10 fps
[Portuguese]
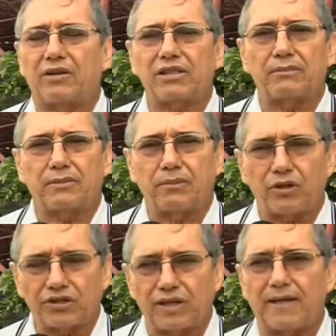nossa
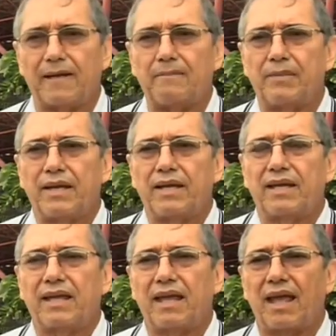proposta é
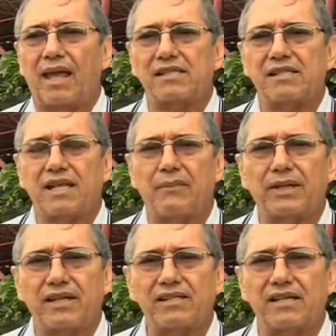que esses
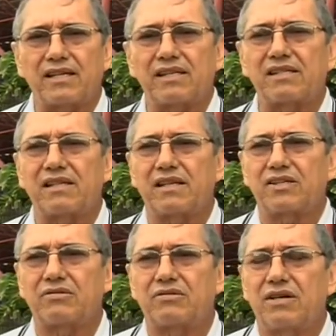remanescentes
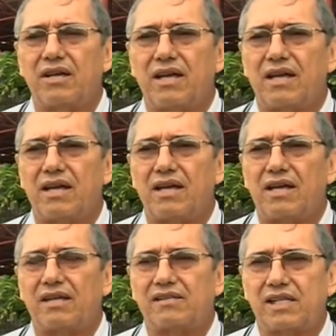sejam,
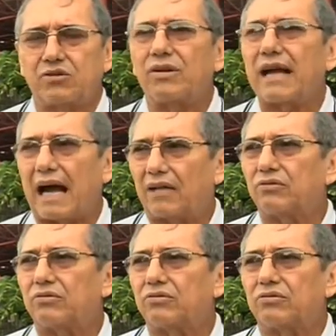é, sejam
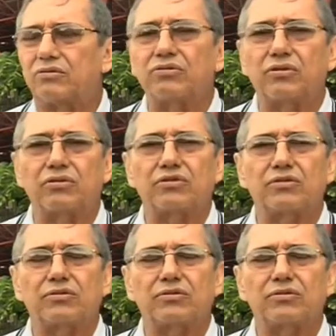ligados uns com os outros.